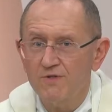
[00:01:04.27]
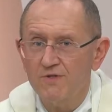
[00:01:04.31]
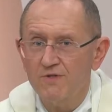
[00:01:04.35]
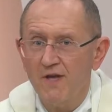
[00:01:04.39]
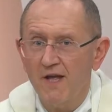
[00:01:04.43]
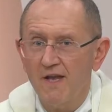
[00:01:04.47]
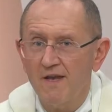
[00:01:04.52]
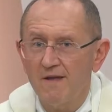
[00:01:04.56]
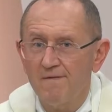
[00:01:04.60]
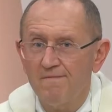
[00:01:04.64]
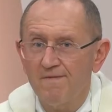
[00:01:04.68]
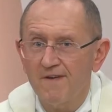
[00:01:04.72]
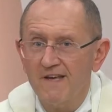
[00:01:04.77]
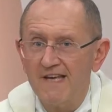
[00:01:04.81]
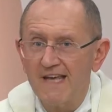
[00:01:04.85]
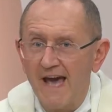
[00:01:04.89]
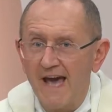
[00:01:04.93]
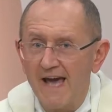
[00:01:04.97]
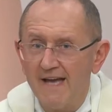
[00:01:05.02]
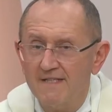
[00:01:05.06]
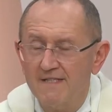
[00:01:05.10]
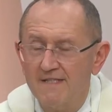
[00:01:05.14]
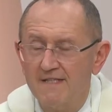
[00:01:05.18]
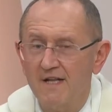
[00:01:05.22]
zu einer
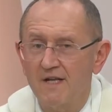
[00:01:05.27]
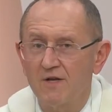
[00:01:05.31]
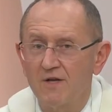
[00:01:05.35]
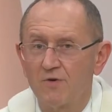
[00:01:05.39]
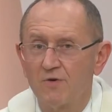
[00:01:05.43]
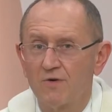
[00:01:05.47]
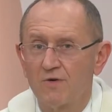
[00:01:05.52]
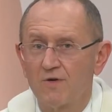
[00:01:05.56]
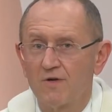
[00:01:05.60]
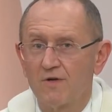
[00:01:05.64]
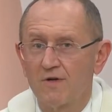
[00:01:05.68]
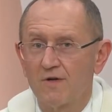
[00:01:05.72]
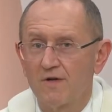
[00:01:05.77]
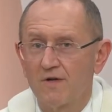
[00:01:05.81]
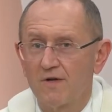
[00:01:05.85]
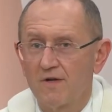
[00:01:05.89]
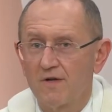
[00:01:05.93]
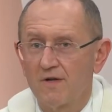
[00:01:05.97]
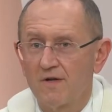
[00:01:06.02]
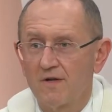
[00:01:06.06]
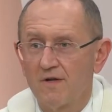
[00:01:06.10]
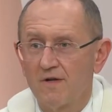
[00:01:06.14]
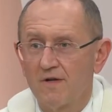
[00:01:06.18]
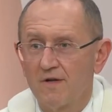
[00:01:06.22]
Vergeistlichung,
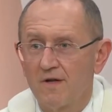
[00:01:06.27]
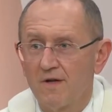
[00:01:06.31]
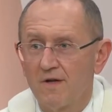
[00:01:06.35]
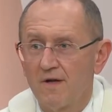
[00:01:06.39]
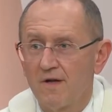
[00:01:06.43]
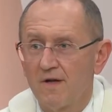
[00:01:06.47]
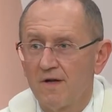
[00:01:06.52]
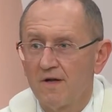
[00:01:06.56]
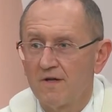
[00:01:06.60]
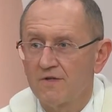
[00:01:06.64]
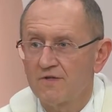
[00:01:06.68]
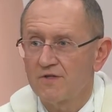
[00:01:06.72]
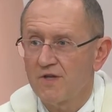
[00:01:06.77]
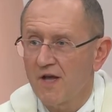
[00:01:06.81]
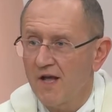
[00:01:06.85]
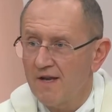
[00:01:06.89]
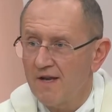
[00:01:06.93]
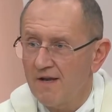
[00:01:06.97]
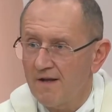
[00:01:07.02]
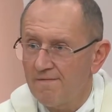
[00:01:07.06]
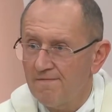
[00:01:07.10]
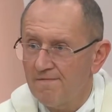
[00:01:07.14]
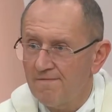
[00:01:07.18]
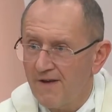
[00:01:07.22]
zu
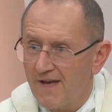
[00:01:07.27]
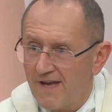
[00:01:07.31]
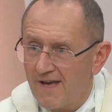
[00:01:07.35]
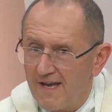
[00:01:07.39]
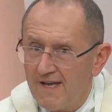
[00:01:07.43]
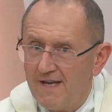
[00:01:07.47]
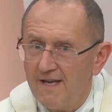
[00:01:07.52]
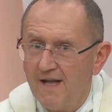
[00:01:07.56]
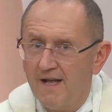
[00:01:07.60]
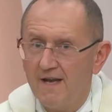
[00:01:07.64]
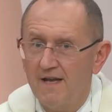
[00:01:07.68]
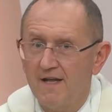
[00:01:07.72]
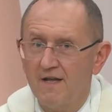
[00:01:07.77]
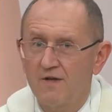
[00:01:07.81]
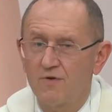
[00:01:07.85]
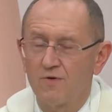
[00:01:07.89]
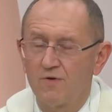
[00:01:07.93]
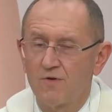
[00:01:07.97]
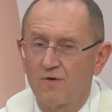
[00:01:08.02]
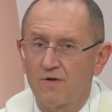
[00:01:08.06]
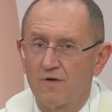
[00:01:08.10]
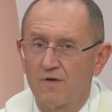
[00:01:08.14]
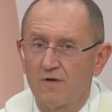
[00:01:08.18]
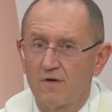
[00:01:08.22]
einer Verinnerlichung,
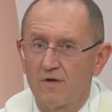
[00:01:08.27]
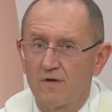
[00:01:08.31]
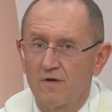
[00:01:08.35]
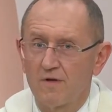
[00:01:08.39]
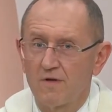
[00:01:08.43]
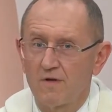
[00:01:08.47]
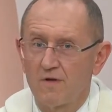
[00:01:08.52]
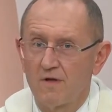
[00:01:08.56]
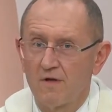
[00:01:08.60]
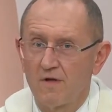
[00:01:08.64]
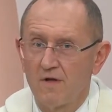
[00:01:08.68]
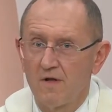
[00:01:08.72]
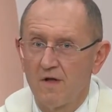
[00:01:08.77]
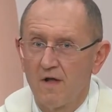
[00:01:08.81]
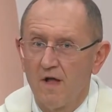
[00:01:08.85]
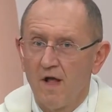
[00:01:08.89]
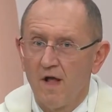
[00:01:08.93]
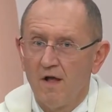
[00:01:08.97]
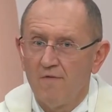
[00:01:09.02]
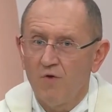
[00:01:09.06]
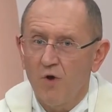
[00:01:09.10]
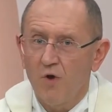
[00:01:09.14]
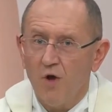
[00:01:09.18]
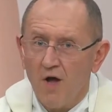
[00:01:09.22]

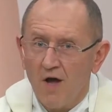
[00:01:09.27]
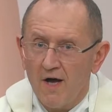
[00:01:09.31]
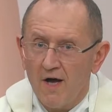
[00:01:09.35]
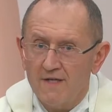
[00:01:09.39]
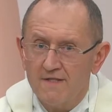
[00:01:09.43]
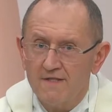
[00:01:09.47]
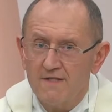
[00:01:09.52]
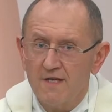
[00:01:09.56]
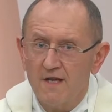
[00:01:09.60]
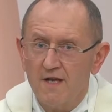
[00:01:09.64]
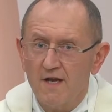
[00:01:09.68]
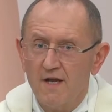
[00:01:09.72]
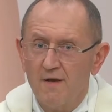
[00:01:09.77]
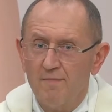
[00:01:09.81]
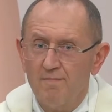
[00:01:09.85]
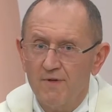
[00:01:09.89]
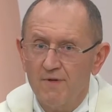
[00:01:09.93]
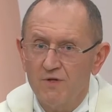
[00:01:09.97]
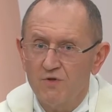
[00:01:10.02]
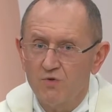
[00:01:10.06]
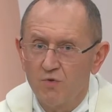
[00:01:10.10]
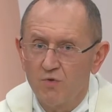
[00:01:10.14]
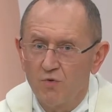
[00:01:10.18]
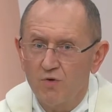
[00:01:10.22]
wo äußerer
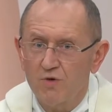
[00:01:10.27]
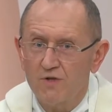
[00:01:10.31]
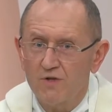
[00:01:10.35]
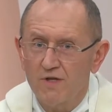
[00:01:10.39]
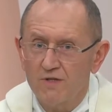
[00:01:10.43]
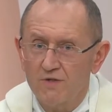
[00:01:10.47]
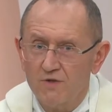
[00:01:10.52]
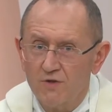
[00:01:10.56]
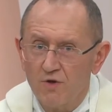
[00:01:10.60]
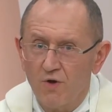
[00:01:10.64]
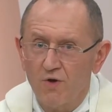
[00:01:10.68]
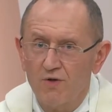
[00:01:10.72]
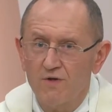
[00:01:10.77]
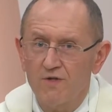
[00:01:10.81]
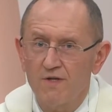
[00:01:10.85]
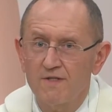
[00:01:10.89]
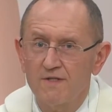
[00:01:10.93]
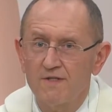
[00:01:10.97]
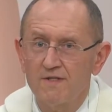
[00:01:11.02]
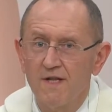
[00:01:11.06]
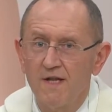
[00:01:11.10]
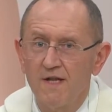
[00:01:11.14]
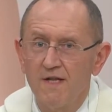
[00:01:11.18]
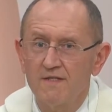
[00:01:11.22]
Besuch des
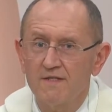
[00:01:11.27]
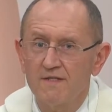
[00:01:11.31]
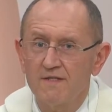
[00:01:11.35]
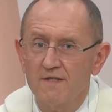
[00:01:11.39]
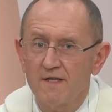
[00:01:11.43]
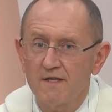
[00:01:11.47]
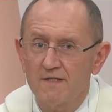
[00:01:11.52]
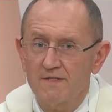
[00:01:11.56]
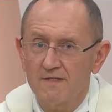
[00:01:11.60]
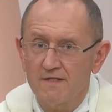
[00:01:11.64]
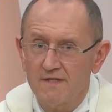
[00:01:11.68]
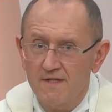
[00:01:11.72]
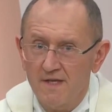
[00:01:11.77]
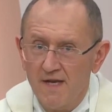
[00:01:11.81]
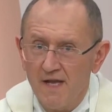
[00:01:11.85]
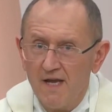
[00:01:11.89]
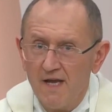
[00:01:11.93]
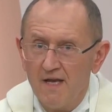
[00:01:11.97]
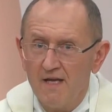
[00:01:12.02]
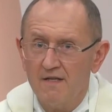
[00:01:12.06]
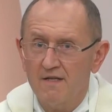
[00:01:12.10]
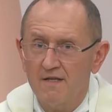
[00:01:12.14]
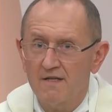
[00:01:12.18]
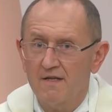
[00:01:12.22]
Gottesdienstes
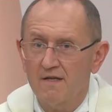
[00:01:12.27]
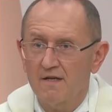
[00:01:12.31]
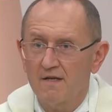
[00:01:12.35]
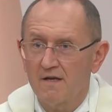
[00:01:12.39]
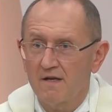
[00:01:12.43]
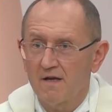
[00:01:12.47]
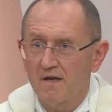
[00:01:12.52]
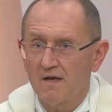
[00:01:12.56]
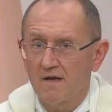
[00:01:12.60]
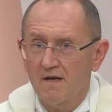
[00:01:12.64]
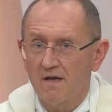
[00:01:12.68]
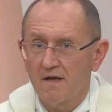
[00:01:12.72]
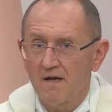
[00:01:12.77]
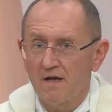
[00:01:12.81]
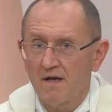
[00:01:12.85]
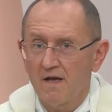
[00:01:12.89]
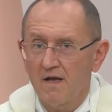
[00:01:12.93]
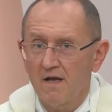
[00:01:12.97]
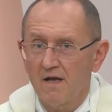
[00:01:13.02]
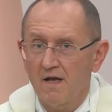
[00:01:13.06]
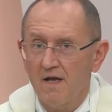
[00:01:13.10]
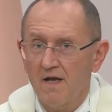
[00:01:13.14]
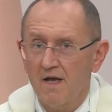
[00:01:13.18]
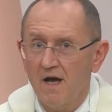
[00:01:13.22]
nicht
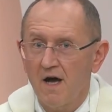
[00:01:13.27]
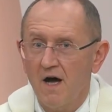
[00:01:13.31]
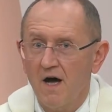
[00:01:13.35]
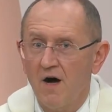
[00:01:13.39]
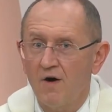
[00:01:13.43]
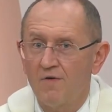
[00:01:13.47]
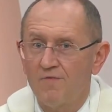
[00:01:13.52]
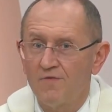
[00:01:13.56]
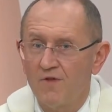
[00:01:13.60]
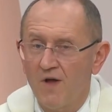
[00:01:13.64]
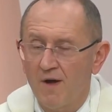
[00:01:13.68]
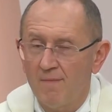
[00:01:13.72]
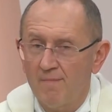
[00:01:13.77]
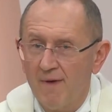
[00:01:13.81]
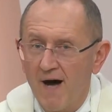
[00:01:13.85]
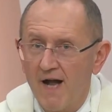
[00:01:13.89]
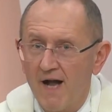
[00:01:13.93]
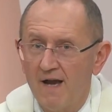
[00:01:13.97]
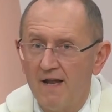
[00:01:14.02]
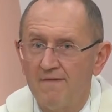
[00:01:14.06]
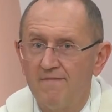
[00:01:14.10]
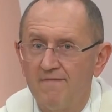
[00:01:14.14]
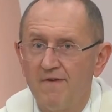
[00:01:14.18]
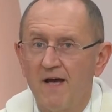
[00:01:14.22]
auf
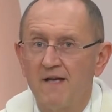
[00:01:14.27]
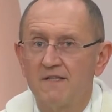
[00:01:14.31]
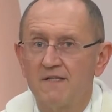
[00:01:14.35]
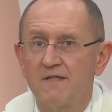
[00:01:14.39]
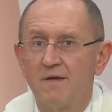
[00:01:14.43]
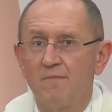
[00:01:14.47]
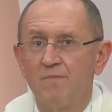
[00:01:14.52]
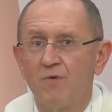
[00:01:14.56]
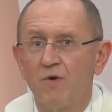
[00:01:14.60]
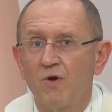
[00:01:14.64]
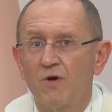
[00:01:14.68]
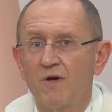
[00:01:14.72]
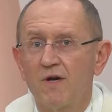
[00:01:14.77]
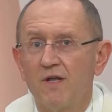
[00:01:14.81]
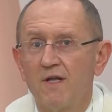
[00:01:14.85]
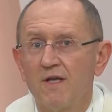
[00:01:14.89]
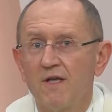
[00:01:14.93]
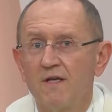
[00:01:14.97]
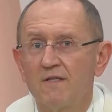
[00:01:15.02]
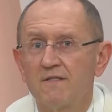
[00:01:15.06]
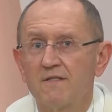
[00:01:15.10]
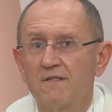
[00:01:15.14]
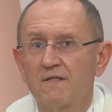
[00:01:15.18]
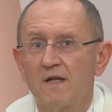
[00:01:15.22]
normale Weise möglich
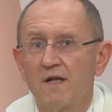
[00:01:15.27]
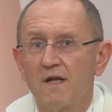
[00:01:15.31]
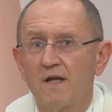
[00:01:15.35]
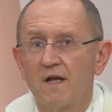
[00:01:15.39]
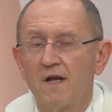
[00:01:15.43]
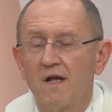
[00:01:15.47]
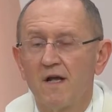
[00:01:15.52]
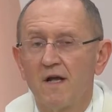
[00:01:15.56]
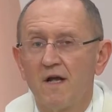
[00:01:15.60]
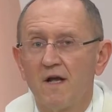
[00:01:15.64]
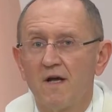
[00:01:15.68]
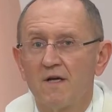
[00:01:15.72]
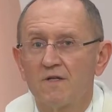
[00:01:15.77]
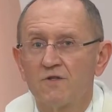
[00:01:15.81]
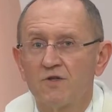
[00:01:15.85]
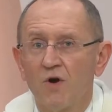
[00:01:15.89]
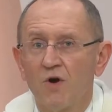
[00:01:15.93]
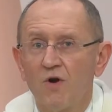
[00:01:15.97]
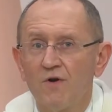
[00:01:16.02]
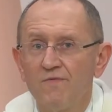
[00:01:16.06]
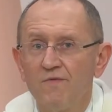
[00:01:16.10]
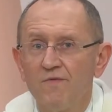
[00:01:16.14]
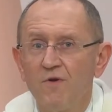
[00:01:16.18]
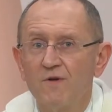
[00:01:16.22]
ist,
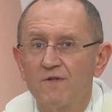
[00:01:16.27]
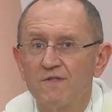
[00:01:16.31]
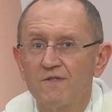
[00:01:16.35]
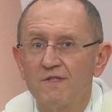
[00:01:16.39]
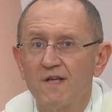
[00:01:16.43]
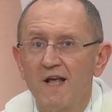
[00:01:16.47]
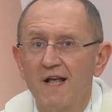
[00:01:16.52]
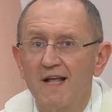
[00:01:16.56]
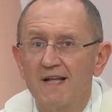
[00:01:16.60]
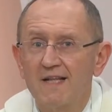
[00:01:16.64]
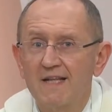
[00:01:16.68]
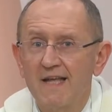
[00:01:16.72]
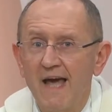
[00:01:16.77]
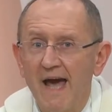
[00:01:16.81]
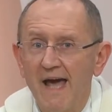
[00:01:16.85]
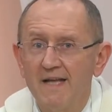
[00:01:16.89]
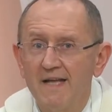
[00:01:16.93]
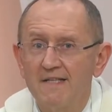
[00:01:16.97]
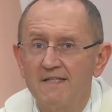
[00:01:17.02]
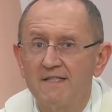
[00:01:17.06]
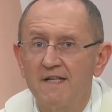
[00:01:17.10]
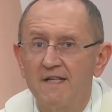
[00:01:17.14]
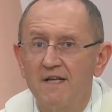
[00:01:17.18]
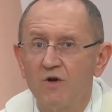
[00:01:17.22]
sollen wir uns
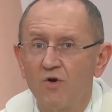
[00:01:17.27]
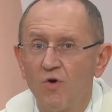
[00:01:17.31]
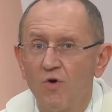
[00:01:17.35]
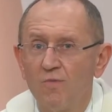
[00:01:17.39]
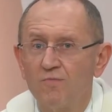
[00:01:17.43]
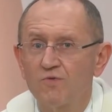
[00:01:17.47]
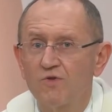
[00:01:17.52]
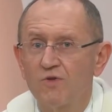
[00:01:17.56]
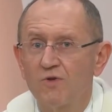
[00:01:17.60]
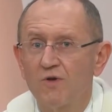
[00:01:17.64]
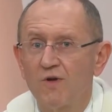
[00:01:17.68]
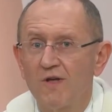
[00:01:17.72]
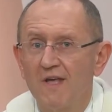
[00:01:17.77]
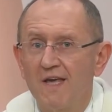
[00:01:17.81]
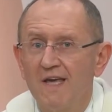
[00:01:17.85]
geistig umso